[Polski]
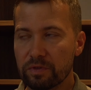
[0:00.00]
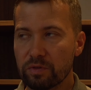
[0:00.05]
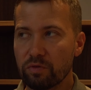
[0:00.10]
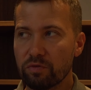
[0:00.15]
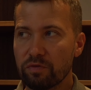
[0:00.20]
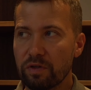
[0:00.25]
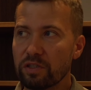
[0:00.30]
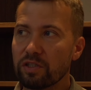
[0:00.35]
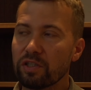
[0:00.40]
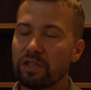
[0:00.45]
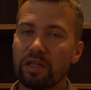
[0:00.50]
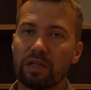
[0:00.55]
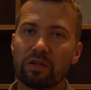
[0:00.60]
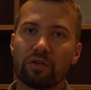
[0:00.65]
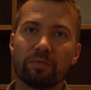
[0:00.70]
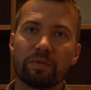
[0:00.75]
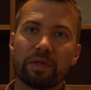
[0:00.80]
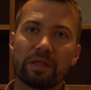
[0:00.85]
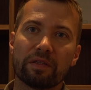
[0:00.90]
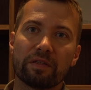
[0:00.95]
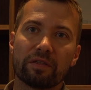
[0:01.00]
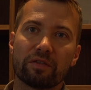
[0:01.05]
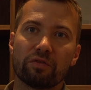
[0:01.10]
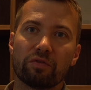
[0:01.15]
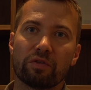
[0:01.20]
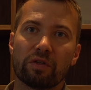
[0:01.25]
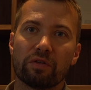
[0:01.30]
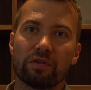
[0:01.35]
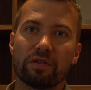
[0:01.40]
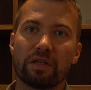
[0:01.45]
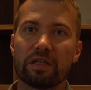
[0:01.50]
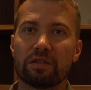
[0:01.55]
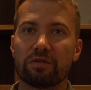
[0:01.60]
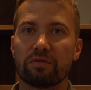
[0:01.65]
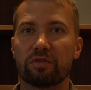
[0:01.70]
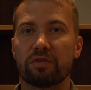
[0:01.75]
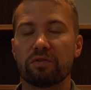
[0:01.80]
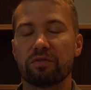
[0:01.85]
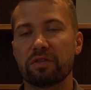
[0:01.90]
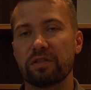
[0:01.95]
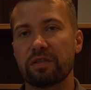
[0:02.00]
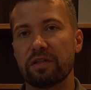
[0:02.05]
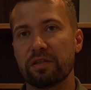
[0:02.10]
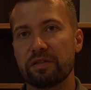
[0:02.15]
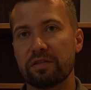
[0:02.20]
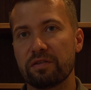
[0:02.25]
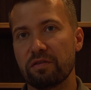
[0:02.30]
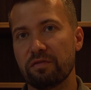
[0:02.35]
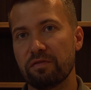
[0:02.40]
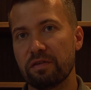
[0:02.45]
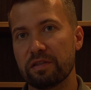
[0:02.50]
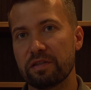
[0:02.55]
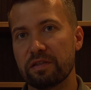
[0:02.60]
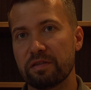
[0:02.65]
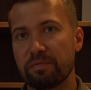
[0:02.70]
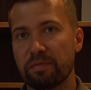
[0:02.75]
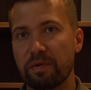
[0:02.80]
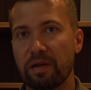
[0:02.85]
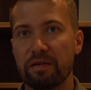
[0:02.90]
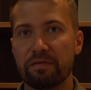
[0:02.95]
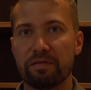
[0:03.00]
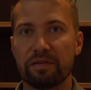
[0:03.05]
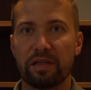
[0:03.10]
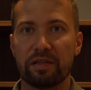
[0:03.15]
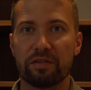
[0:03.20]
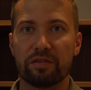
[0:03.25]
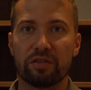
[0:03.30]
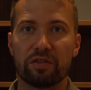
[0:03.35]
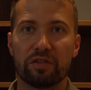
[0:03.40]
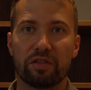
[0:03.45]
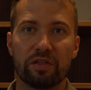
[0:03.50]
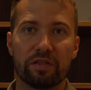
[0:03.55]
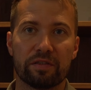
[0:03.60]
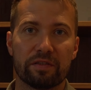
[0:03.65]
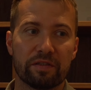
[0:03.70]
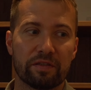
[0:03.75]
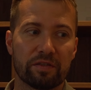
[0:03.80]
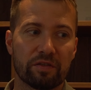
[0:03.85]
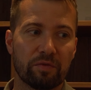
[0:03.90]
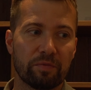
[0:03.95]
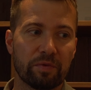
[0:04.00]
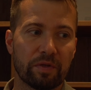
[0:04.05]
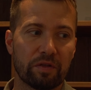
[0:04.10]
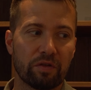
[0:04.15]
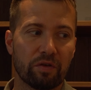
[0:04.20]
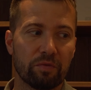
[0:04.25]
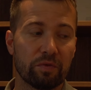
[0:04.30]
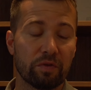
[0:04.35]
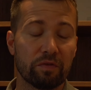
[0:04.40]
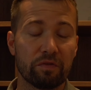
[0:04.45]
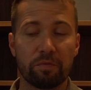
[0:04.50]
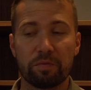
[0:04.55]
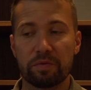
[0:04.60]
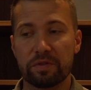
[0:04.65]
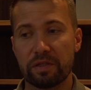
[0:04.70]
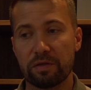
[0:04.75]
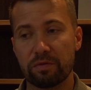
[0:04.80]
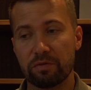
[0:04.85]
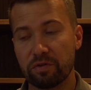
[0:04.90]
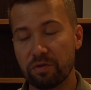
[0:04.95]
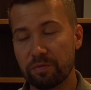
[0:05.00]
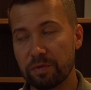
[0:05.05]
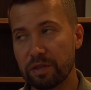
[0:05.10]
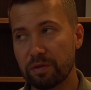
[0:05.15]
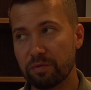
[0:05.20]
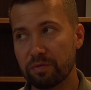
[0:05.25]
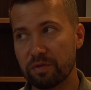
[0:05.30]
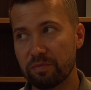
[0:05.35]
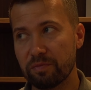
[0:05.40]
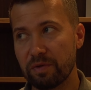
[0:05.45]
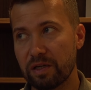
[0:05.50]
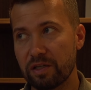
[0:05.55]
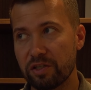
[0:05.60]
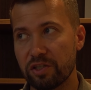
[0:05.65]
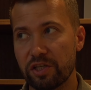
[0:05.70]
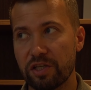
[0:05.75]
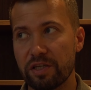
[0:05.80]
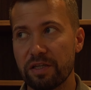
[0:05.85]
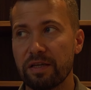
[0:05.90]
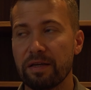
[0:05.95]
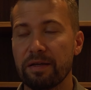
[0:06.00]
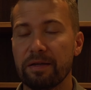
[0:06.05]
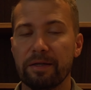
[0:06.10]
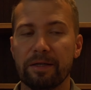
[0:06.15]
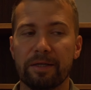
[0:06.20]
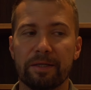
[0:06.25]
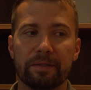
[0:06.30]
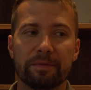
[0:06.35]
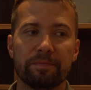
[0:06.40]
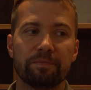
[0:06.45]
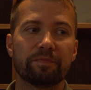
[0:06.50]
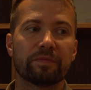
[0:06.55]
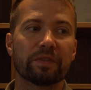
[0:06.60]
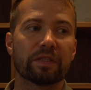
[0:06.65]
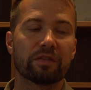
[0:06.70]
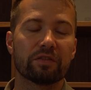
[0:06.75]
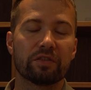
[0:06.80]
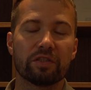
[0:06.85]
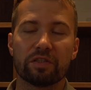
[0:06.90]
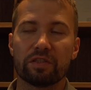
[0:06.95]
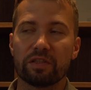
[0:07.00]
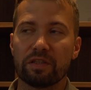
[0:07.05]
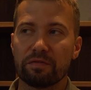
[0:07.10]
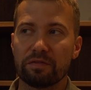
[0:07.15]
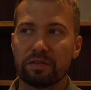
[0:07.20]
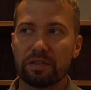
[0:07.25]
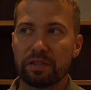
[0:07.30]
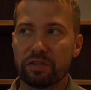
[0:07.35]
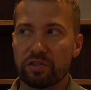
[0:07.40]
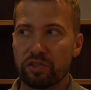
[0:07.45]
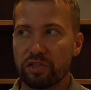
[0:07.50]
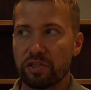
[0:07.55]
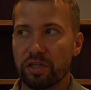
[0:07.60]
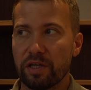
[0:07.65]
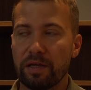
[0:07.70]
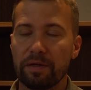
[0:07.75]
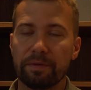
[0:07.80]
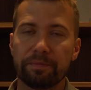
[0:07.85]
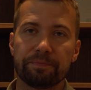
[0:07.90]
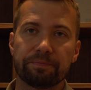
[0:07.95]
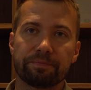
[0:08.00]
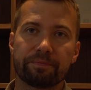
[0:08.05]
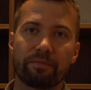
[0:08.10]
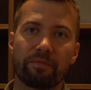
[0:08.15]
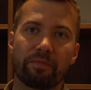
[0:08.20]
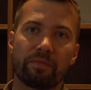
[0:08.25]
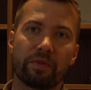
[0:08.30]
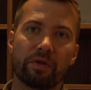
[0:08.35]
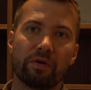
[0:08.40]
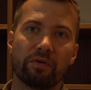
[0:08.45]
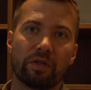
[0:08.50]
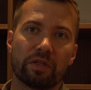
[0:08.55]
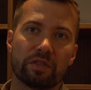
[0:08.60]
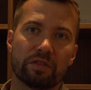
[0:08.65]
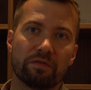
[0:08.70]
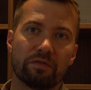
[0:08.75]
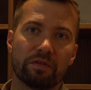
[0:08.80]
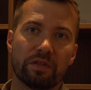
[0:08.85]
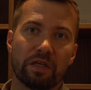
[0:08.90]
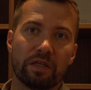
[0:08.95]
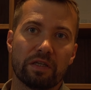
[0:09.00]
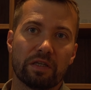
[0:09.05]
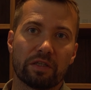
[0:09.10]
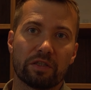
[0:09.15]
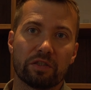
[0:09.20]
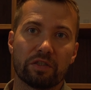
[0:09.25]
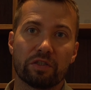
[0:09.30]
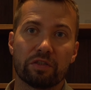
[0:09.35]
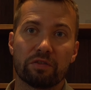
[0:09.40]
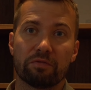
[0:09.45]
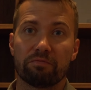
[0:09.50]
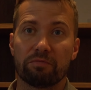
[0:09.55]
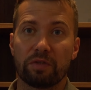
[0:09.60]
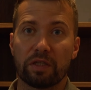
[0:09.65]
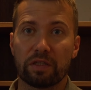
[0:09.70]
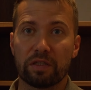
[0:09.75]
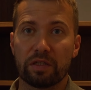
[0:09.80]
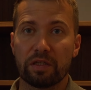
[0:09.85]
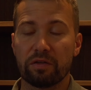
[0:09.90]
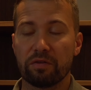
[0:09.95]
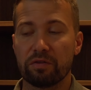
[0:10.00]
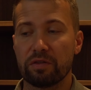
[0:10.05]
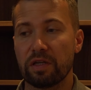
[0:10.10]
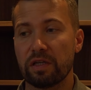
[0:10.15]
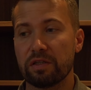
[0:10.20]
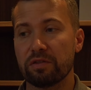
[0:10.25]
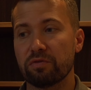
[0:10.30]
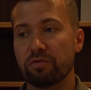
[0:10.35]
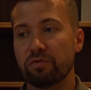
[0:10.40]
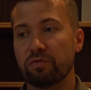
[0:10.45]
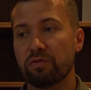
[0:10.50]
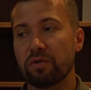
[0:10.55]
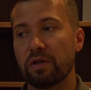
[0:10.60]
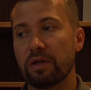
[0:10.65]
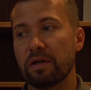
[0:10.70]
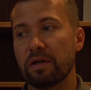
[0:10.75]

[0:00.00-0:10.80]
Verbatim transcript: Uważaj na kobiety, które od razu chcą cię tresować, sprawdzać. Jeśli jesteś z kobietą, nowo poznaną kobietą tym bardziej, gdzieś na wyjeździe, ona ci wydaje jakieś takie od razu